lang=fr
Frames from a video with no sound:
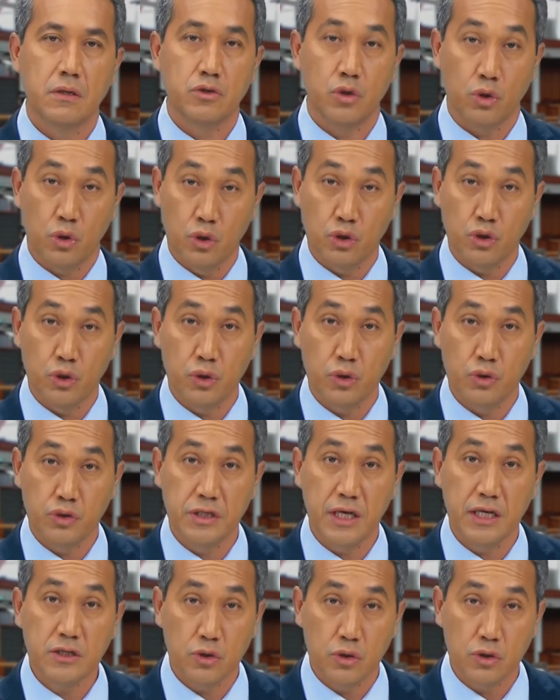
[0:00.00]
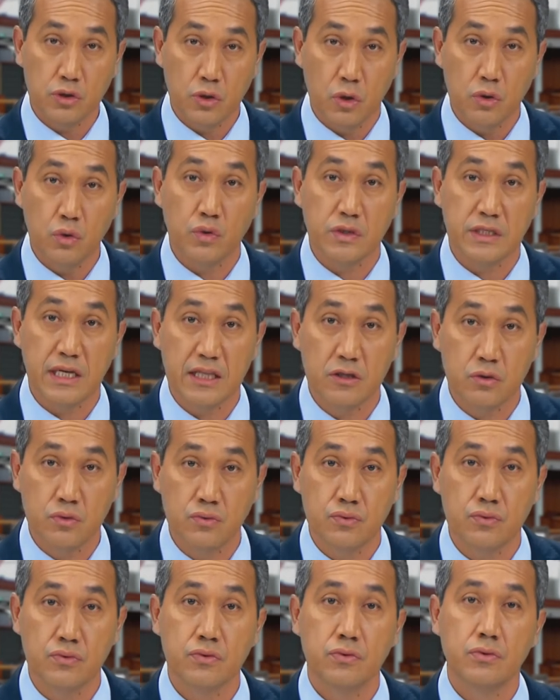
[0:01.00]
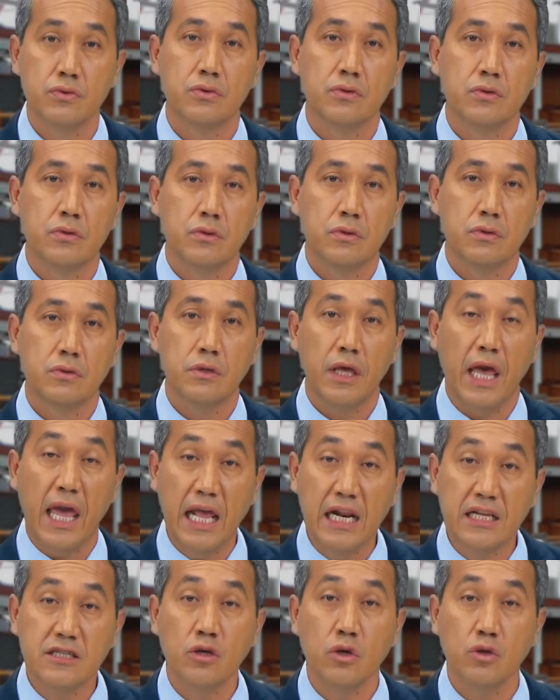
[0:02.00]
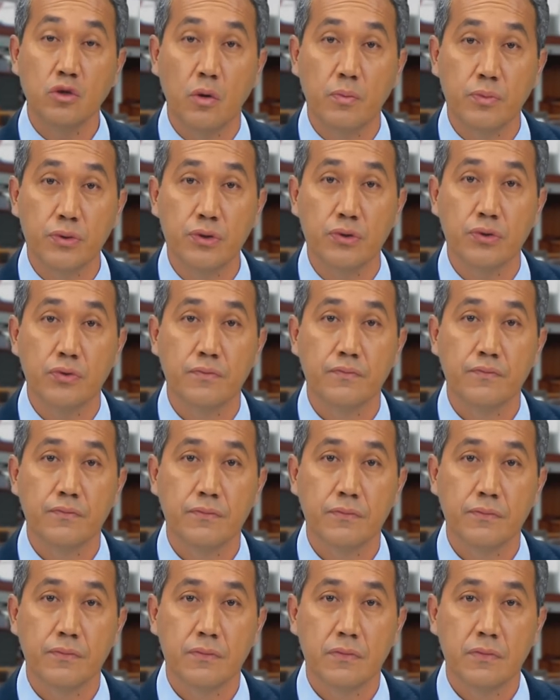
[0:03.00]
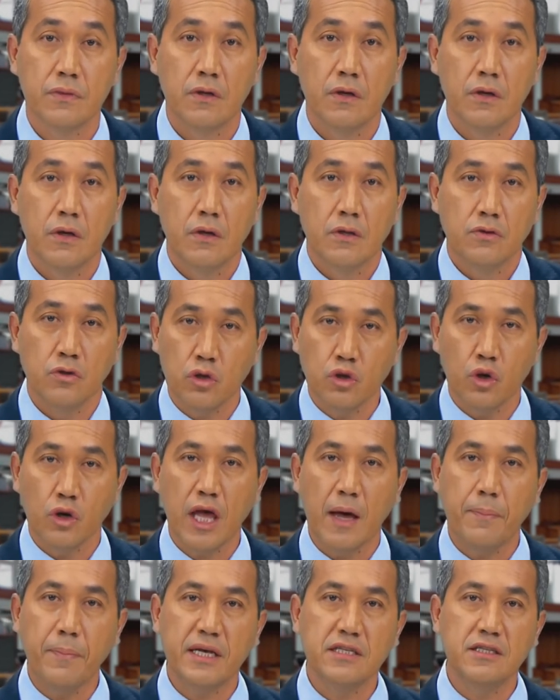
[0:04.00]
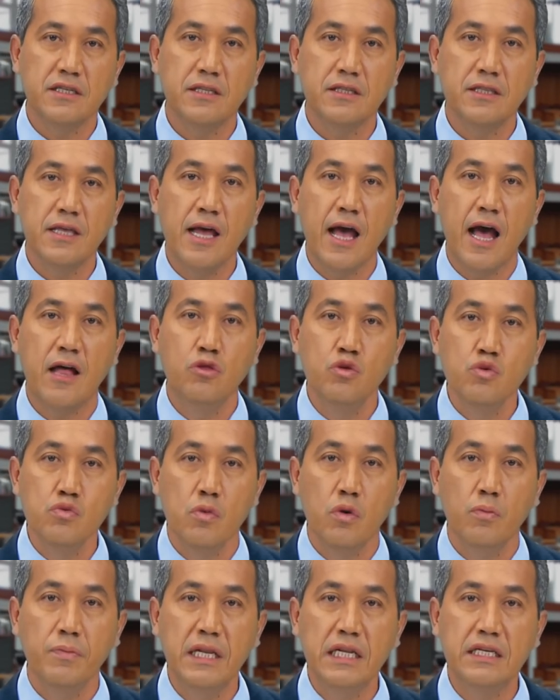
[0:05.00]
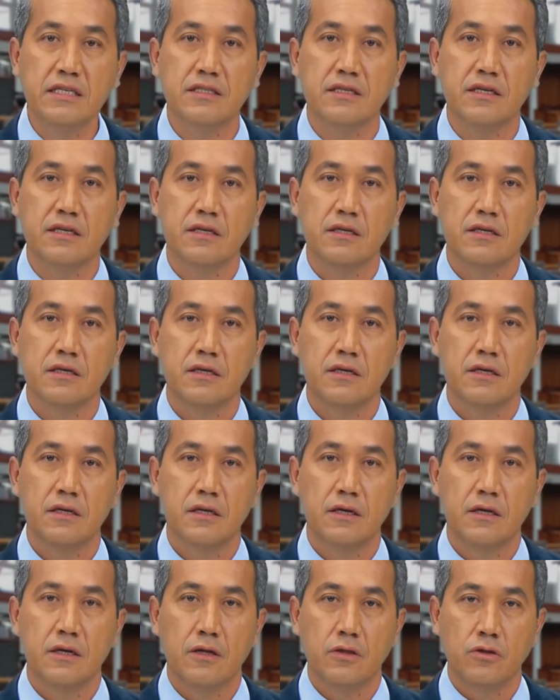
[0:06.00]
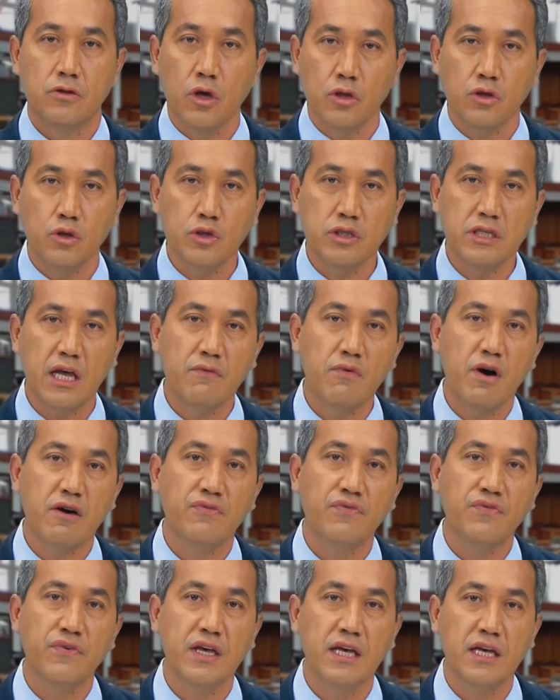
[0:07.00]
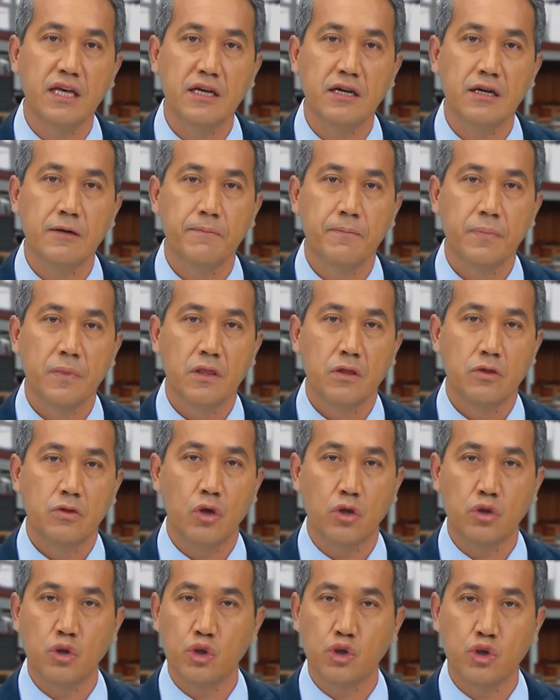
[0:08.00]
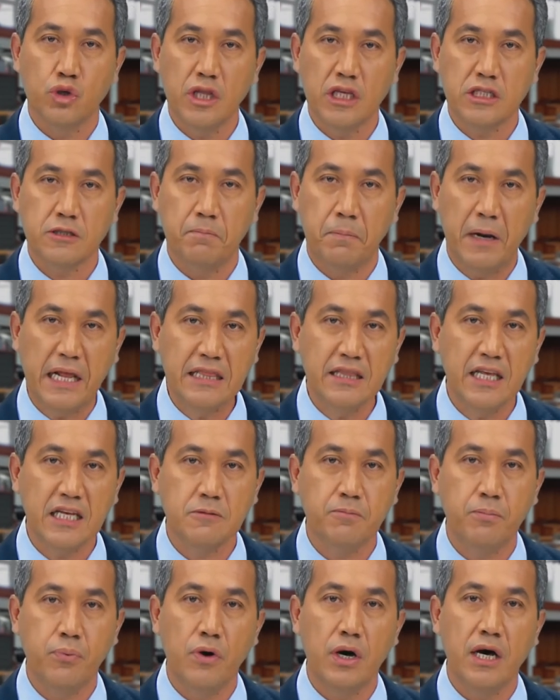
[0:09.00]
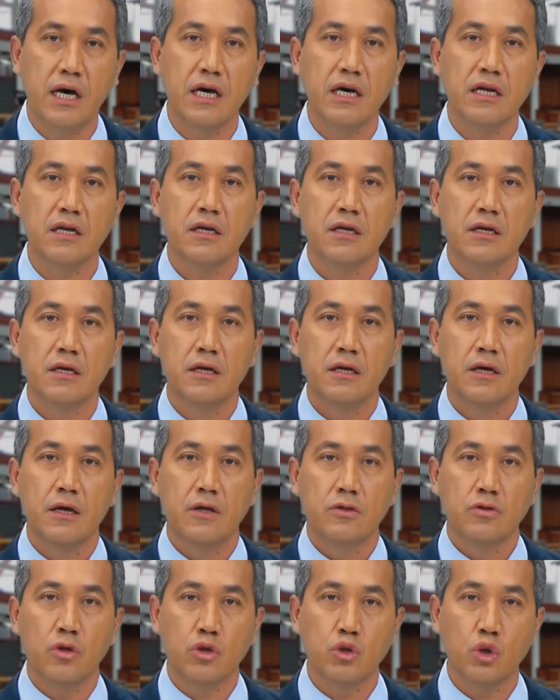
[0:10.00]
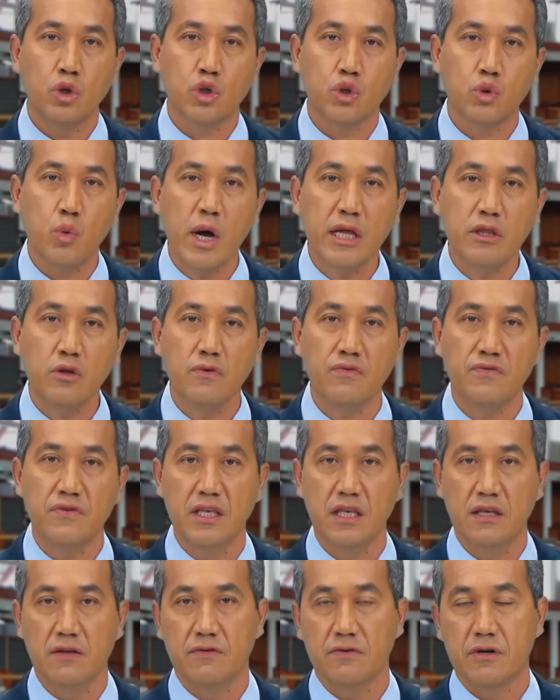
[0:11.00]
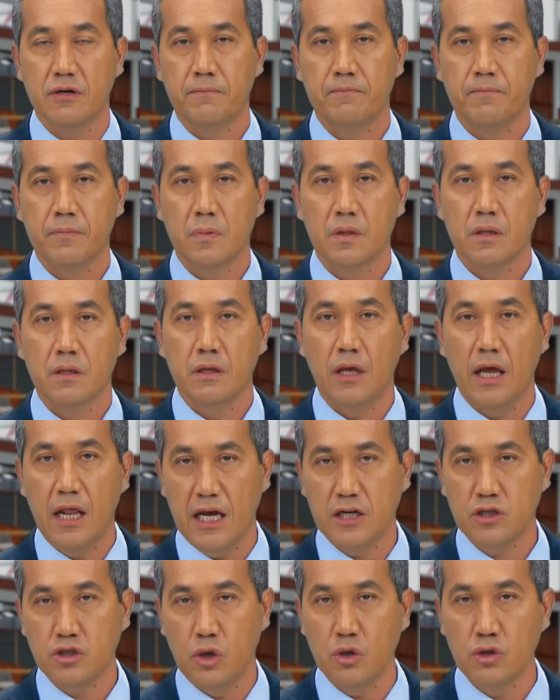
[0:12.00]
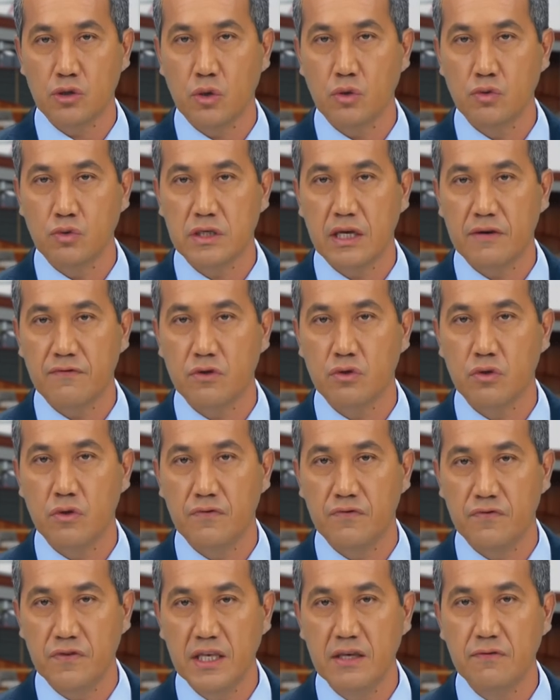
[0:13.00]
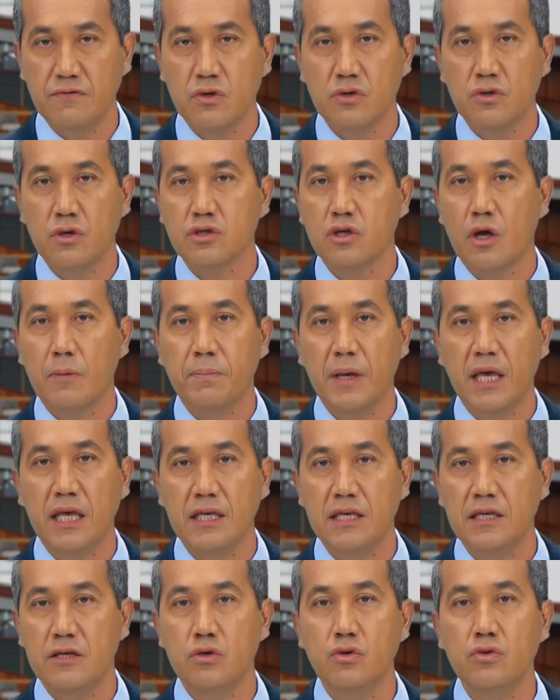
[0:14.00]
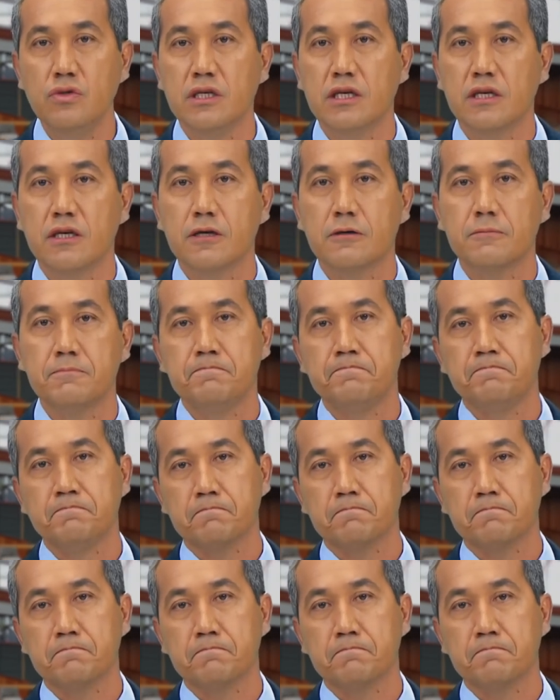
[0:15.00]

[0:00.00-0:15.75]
Ce que je retiens, ce sont nos atouts, et ils sont nombreux. Notre capacité à nous mobiliser, notre savoir-faire, notre jeunesse pleine d'espoir, notre joie de vivre et la chance que nous avons de vivre dans un pays unique.